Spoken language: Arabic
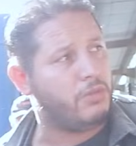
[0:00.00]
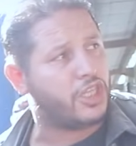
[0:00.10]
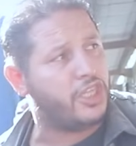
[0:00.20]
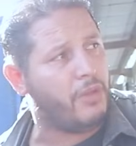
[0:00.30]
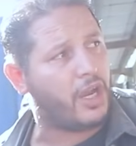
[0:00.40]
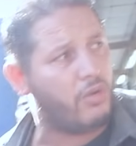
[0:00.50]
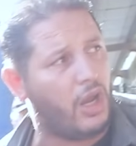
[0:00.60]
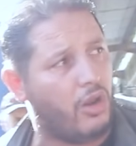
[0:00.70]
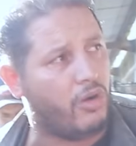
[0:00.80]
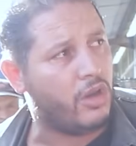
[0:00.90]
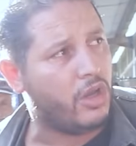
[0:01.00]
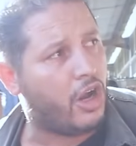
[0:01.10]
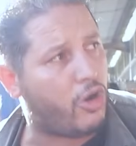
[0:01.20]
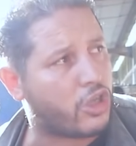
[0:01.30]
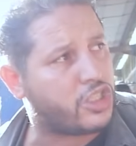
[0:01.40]
ما تدي معك والو
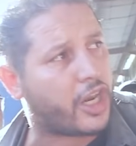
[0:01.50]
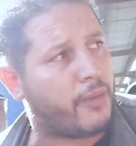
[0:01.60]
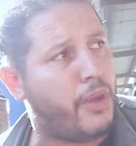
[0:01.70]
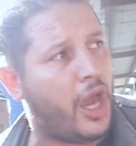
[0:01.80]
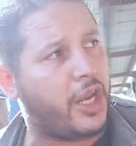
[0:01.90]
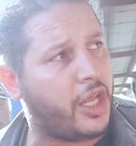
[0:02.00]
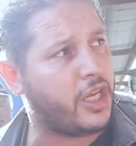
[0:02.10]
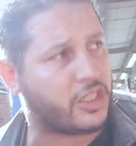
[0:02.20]
اخرج الرب عريان